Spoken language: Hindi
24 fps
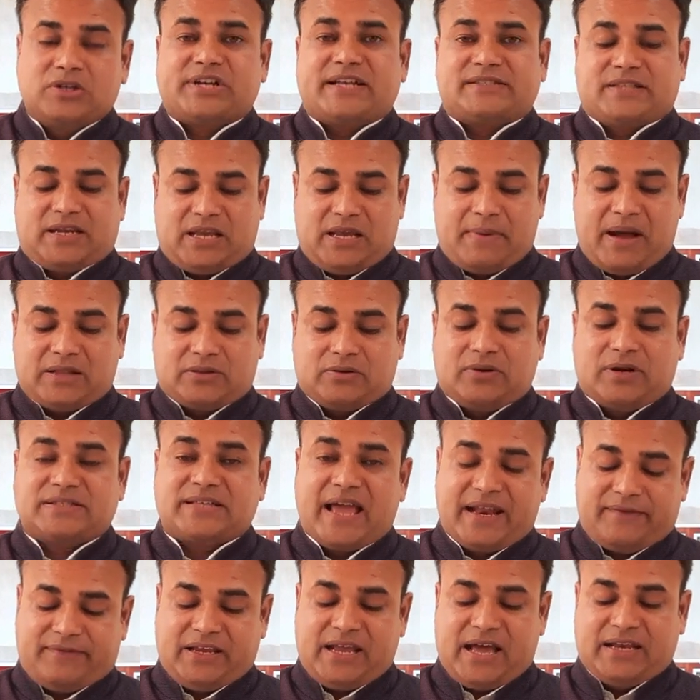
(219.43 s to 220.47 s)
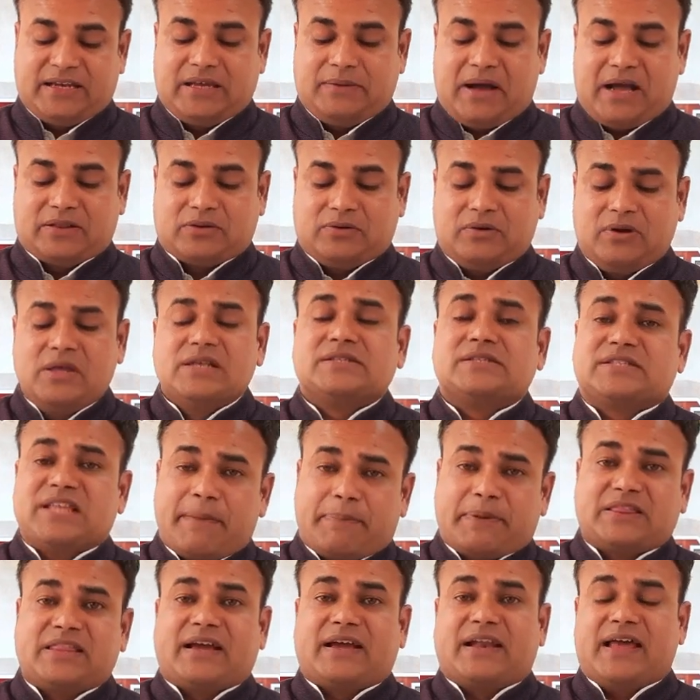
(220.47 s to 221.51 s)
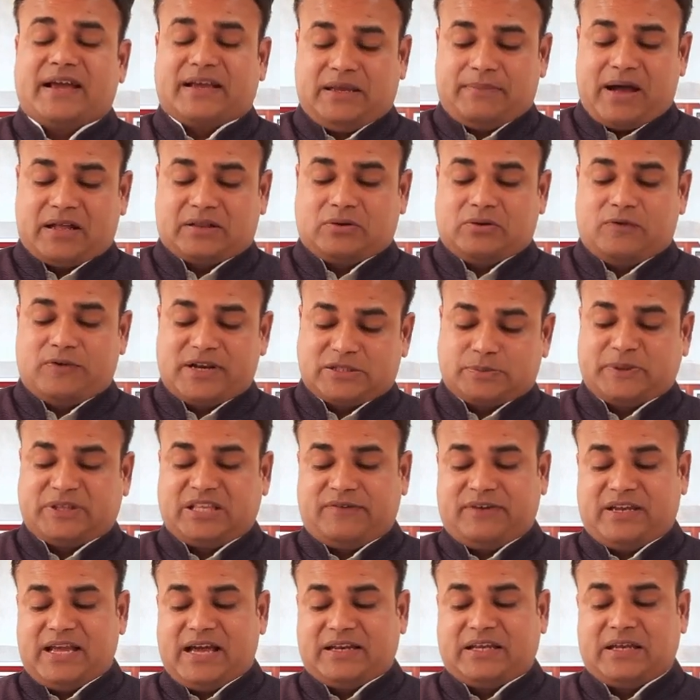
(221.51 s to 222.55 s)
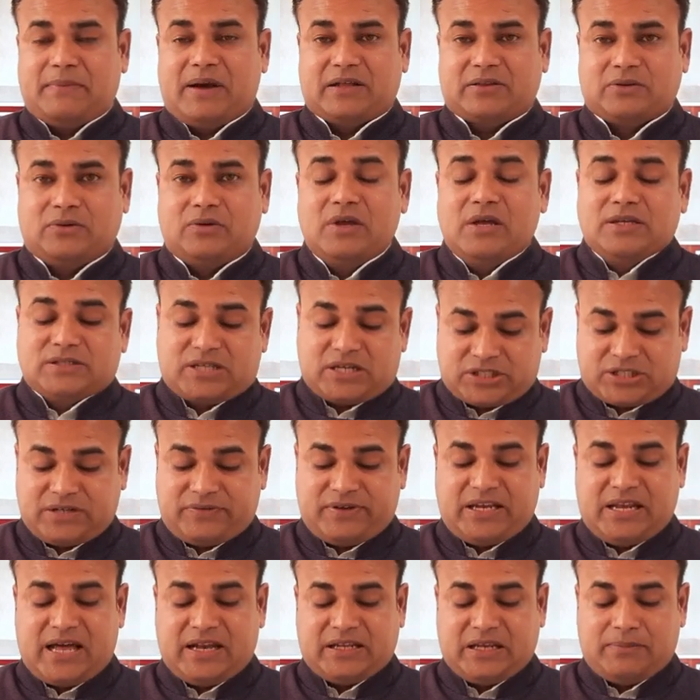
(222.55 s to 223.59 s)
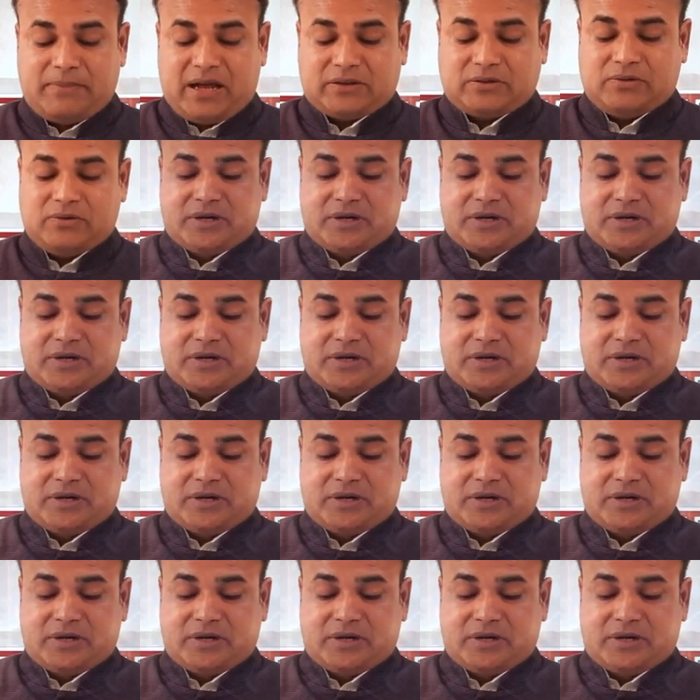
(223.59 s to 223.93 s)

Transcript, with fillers: की बात हो रसायन विज्ञान की बात हो स्थापत्य कला की बात हो वनस्पति विज्ञान की बात हो सृष्टि विज्ञान की बात हो कृषि